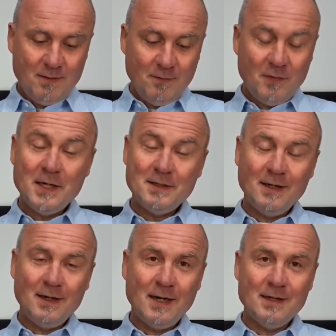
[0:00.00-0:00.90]
Vielleicht
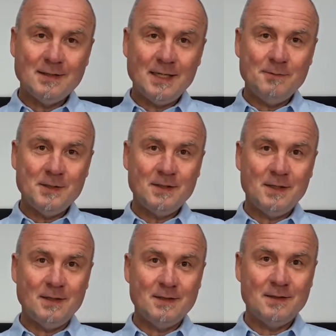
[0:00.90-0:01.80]
ein kleiner
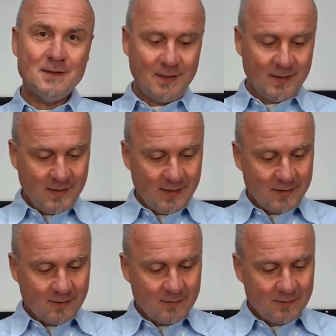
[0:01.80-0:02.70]
Selbsttest
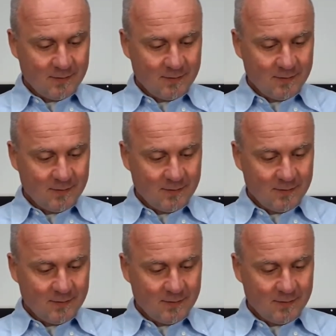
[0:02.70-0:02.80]
Ehe.